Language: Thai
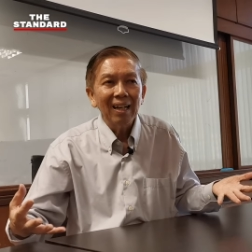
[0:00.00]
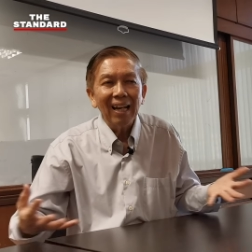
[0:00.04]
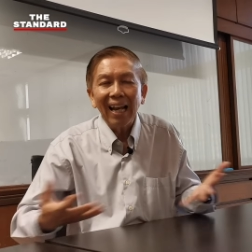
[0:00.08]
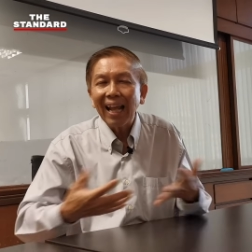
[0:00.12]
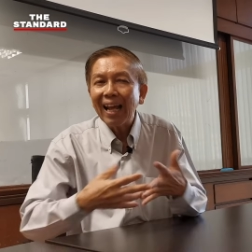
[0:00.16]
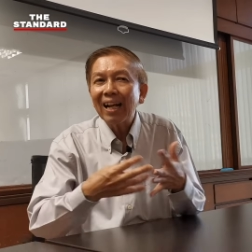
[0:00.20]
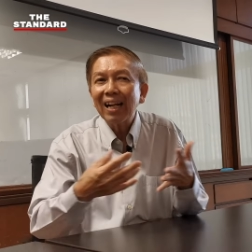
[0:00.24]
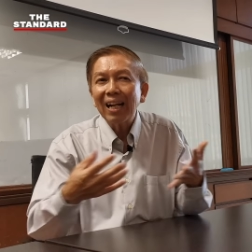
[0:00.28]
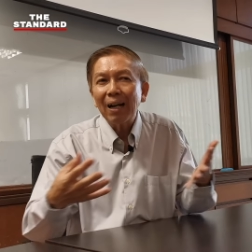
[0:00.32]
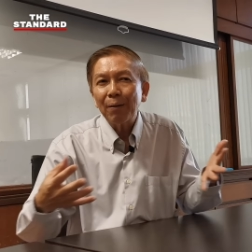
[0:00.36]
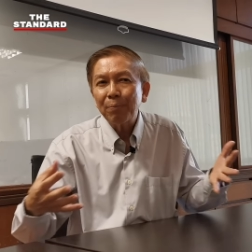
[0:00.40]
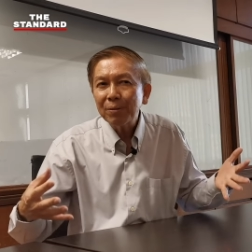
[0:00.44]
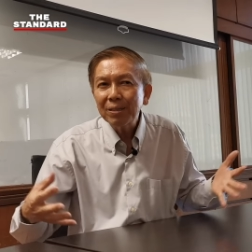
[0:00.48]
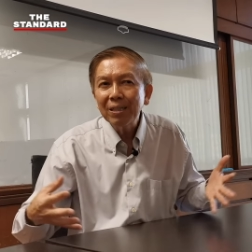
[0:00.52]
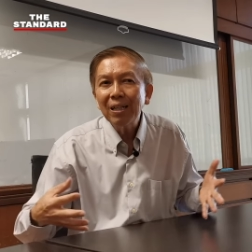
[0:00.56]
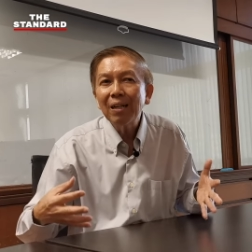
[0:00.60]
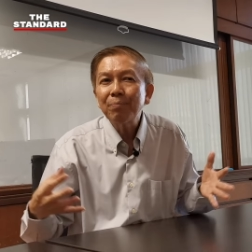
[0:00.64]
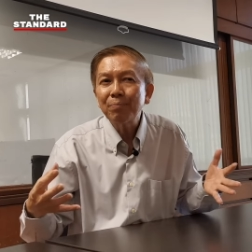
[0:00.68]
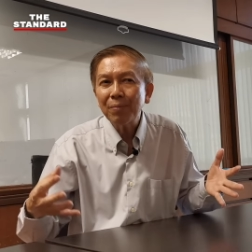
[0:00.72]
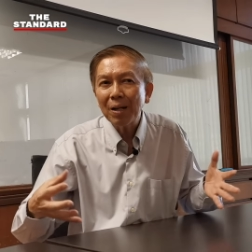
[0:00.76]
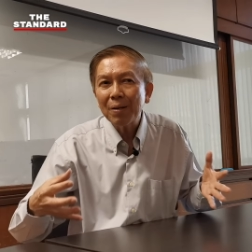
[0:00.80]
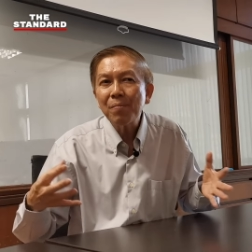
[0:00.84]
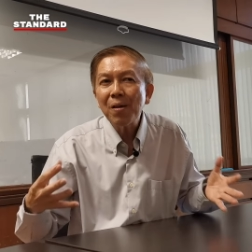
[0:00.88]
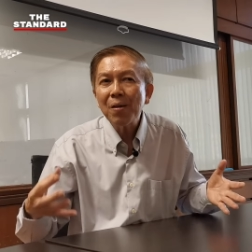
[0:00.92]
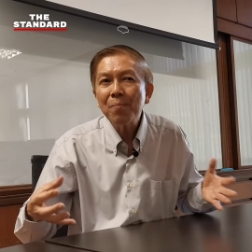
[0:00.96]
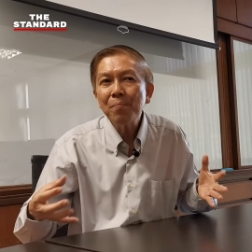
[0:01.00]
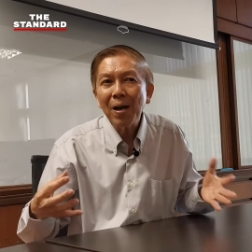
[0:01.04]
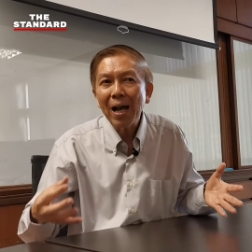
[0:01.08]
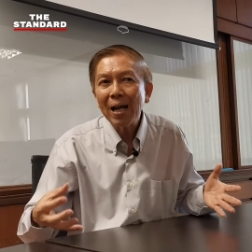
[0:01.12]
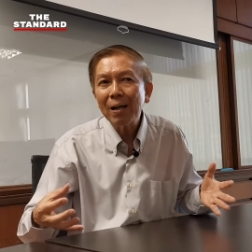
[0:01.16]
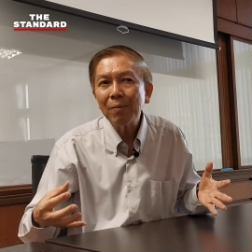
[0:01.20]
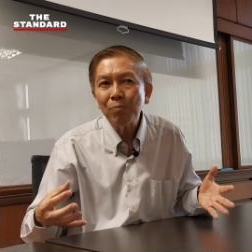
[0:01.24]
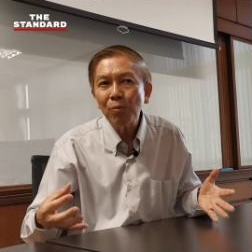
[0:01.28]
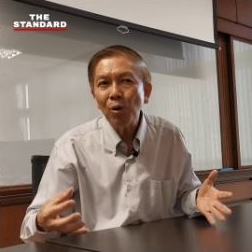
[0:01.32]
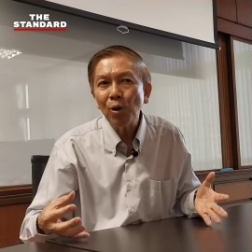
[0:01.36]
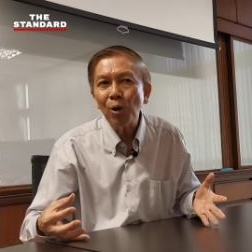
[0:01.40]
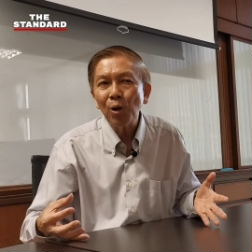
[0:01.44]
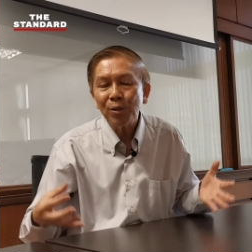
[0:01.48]
แรงขับเคลื่อนมันไม่มา
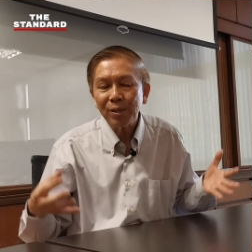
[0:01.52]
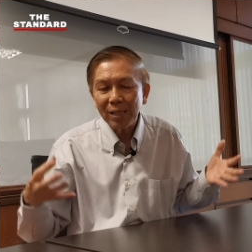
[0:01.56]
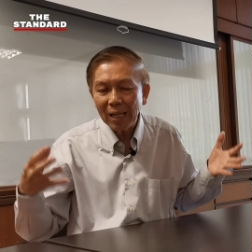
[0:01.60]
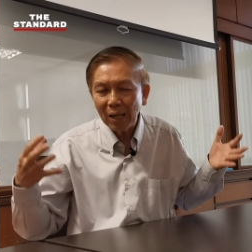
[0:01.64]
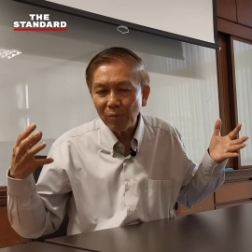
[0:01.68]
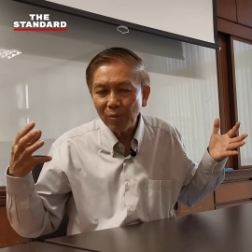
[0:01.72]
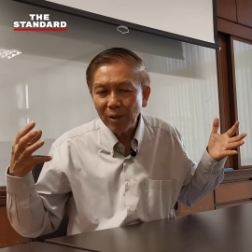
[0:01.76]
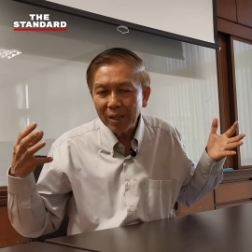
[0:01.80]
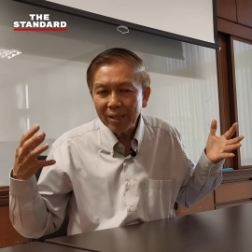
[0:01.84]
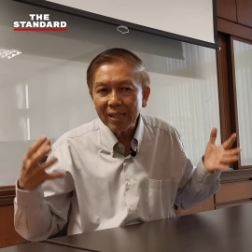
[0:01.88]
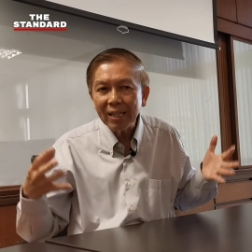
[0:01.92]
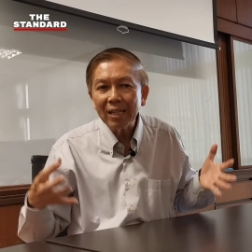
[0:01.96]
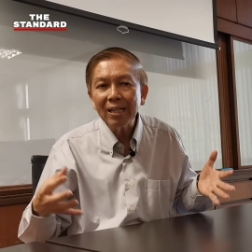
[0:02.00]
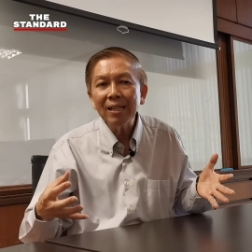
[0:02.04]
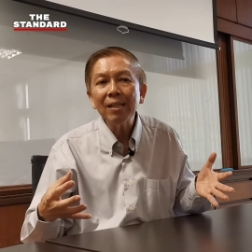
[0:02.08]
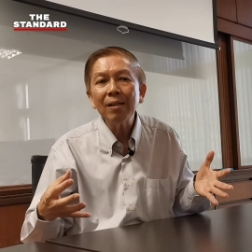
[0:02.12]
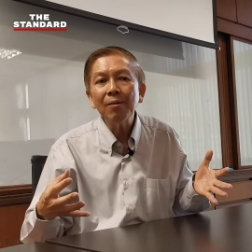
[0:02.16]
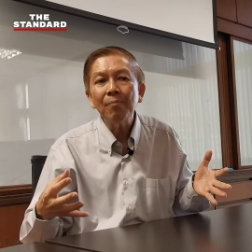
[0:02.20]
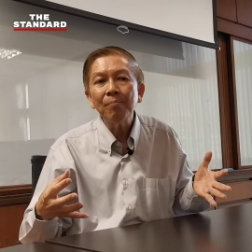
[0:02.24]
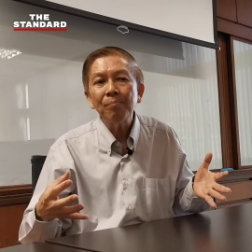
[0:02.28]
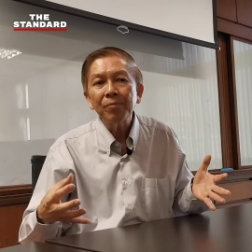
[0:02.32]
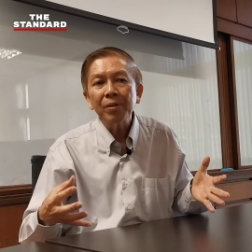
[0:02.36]
กพอแต่วันนี้